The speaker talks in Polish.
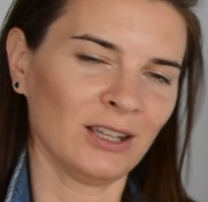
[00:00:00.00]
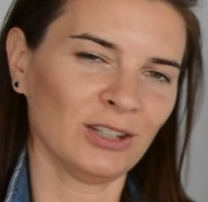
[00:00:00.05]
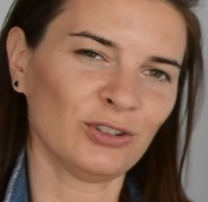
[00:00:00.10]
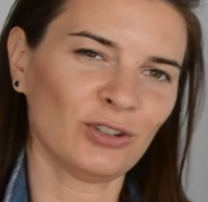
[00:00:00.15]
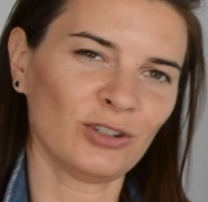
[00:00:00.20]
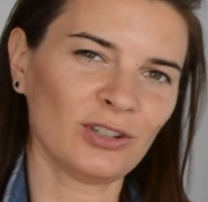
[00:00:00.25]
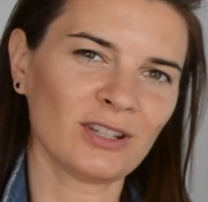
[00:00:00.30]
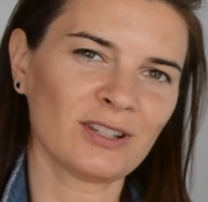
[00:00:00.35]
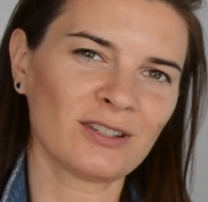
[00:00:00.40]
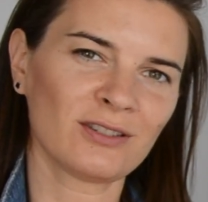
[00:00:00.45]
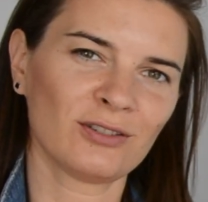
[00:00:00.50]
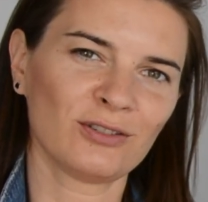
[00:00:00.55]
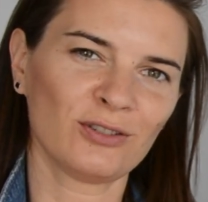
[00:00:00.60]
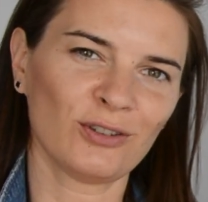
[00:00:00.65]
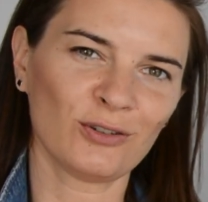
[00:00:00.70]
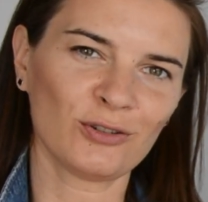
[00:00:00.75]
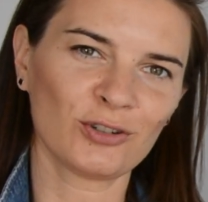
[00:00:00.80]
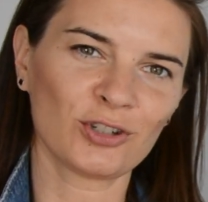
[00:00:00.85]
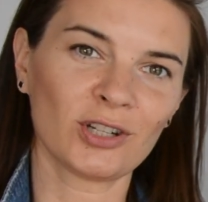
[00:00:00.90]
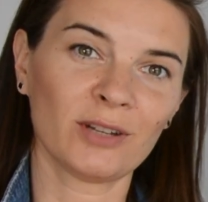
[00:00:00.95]
to jest
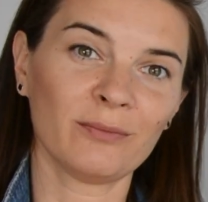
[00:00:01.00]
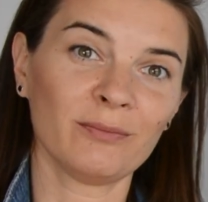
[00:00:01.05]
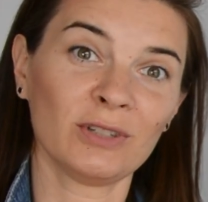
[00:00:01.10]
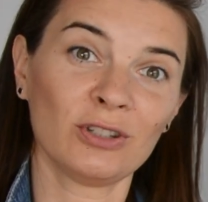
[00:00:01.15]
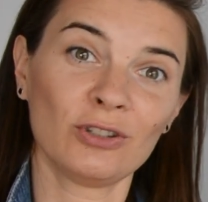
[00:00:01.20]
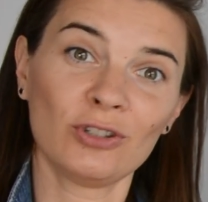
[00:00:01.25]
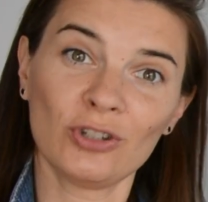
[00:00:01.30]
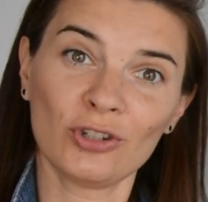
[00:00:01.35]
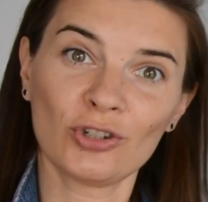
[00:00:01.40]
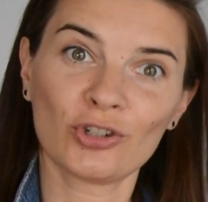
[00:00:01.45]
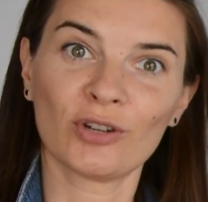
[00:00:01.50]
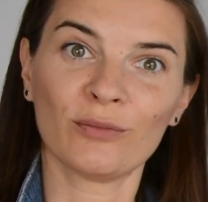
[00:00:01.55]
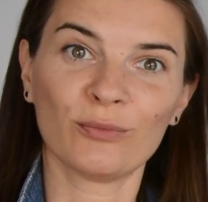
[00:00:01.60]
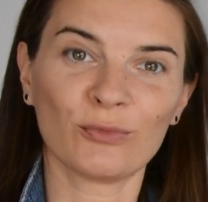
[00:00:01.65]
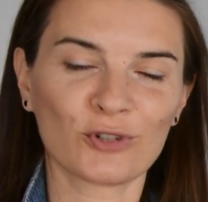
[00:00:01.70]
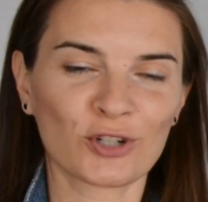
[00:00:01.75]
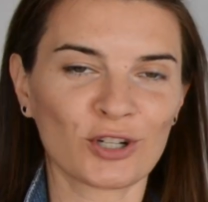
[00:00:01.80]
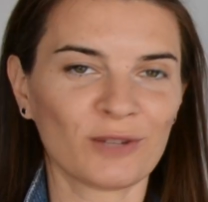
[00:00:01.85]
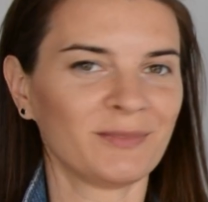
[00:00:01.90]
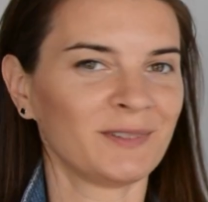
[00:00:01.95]
to, że my ciszę
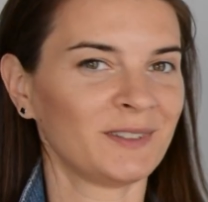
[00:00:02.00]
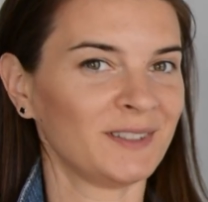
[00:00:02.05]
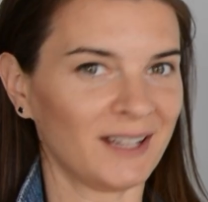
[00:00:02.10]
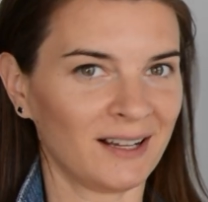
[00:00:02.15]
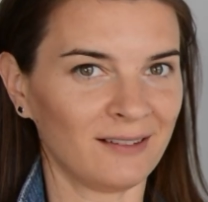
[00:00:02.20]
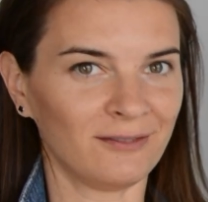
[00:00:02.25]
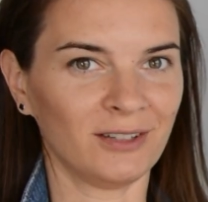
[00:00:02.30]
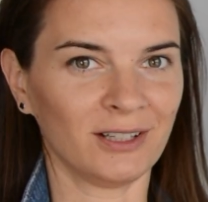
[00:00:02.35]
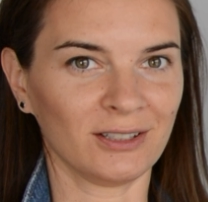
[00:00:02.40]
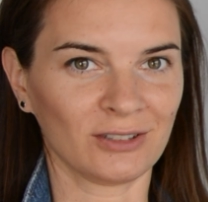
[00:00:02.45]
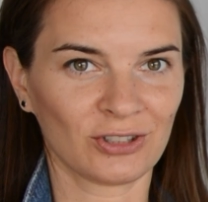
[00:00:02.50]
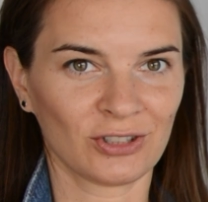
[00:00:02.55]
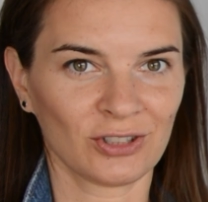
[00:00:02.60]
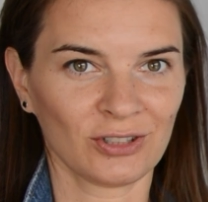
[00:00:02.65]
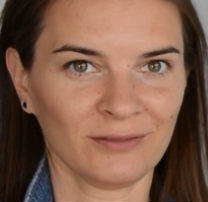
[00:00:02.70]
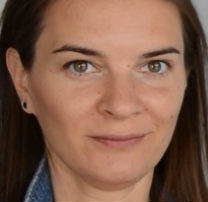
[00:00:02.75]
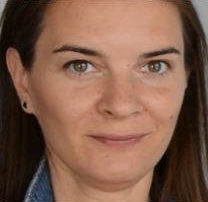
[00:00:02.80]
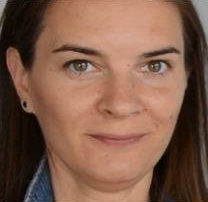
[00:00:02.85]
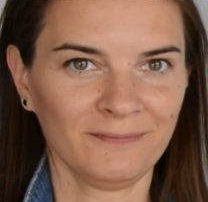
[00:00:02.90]
możemy dawać.